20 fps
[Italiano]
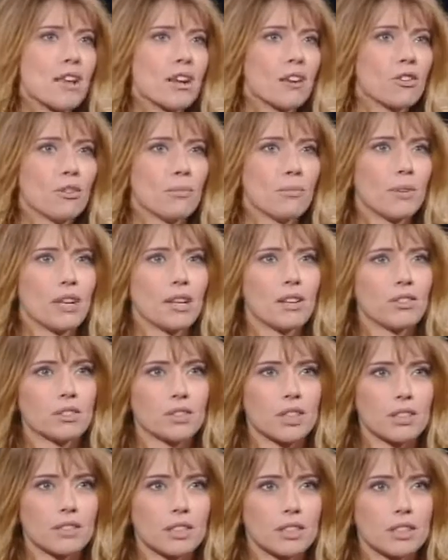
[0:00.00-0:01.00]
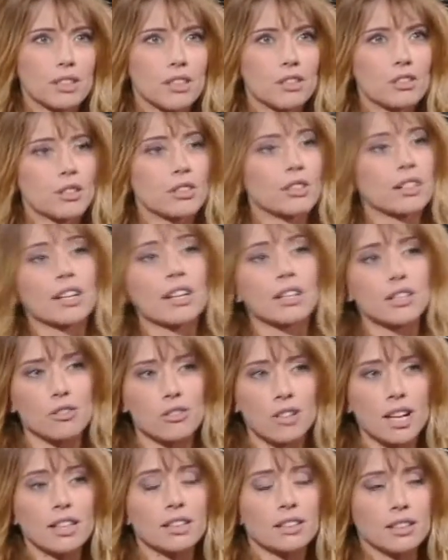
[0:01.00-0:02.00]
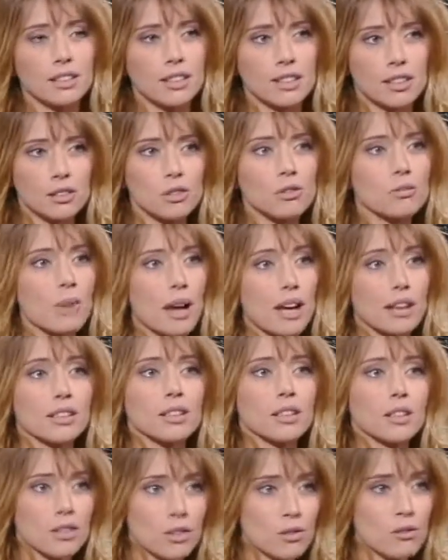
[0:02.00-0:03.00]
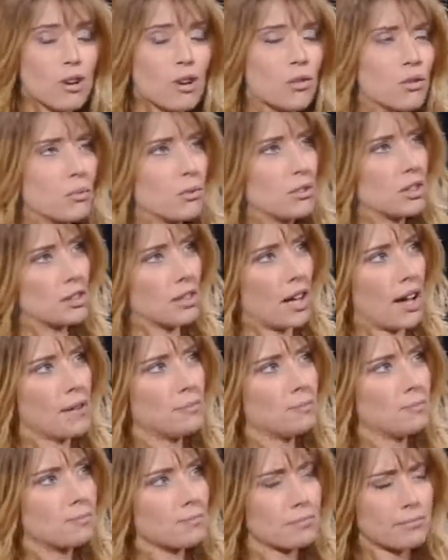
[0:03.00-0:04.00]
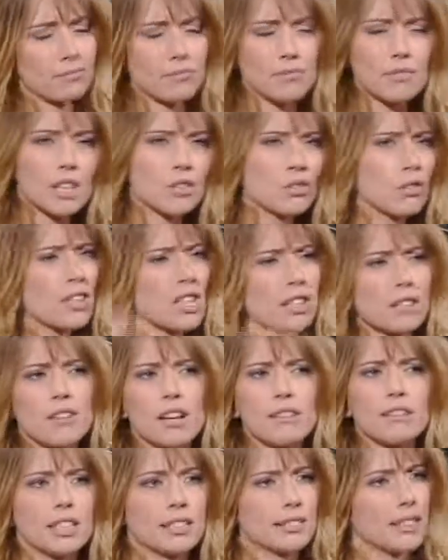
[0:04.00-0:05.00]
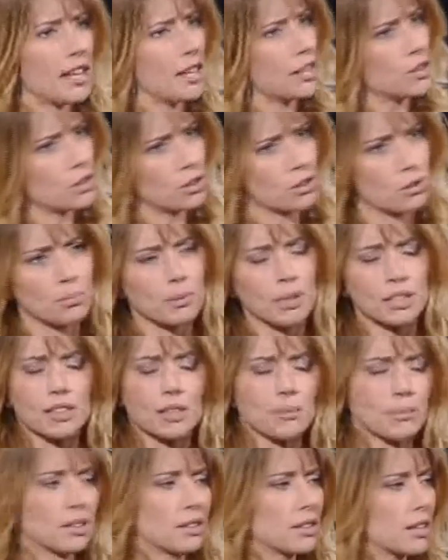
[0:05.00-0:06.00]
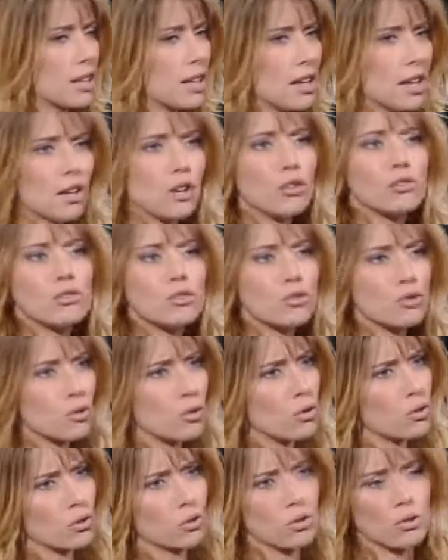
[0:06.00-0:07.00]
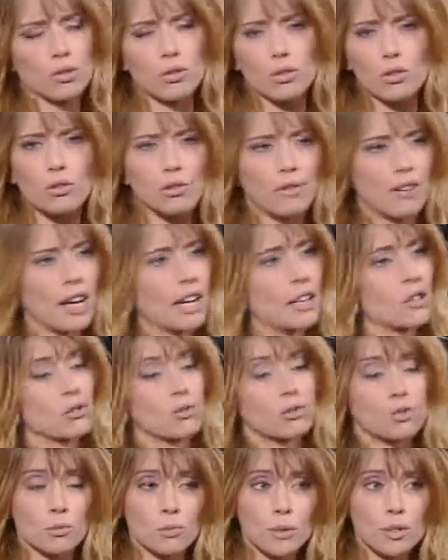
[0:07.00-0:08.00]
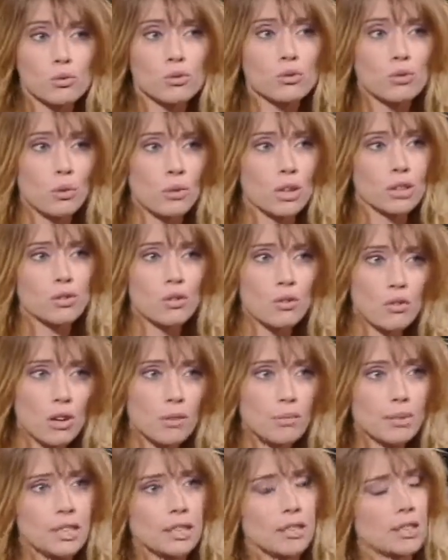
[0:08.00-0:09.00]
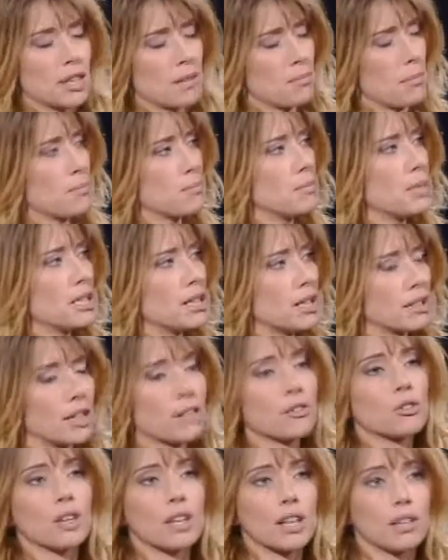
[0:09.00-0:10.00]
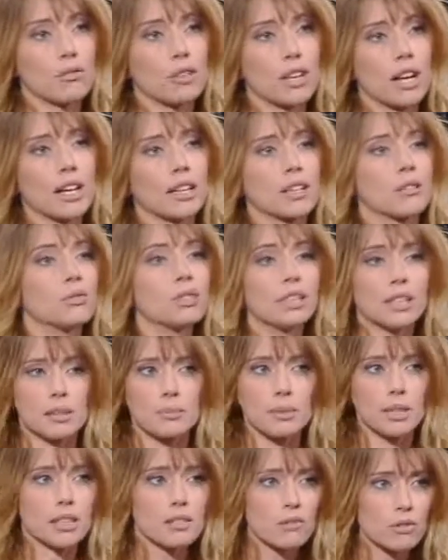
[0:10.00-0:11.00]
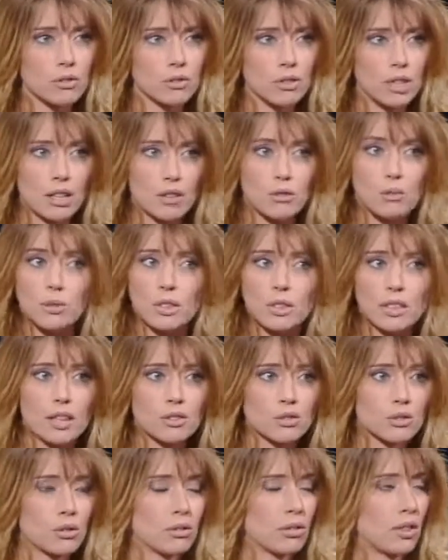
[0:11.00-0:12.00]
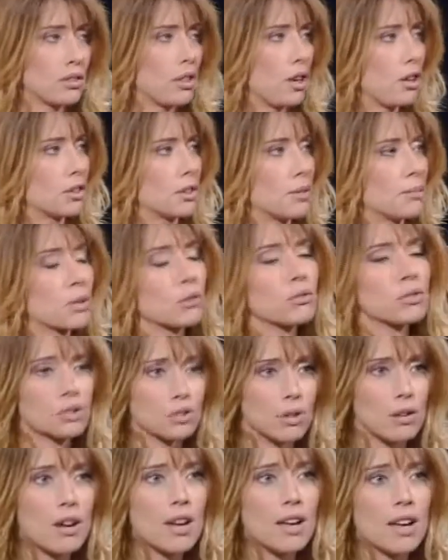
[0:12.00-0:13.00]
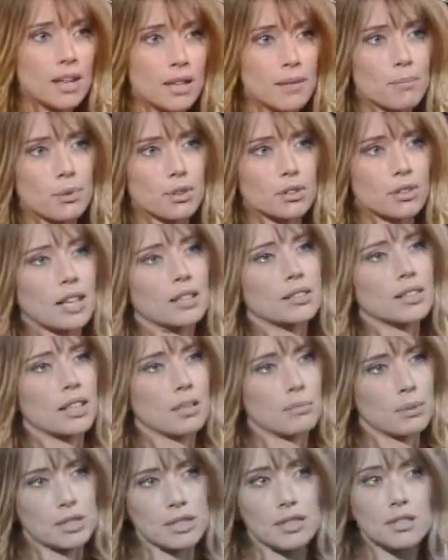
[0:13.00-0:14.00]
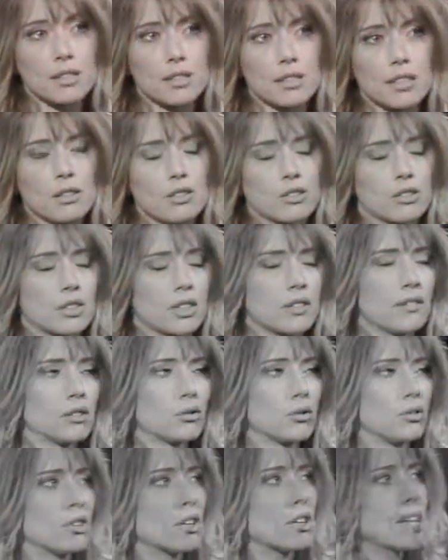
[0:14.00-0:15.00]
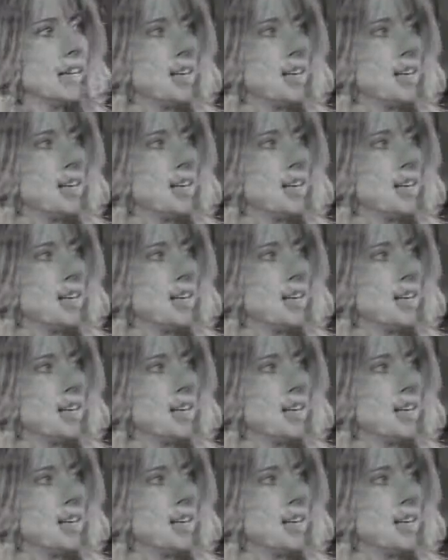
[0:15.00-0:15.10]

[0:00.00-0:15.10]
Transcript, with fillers: come osservatrice internazionale dei diritti umani in una comunità dove arrivava l'esercito praticamente ogni giorno, il governo, soprattutto quando gli uomini e i bambini andavano a lavorare, quindi rimanevano nelle comunità solo le donne, per questo era importante la presenza degli osservatori.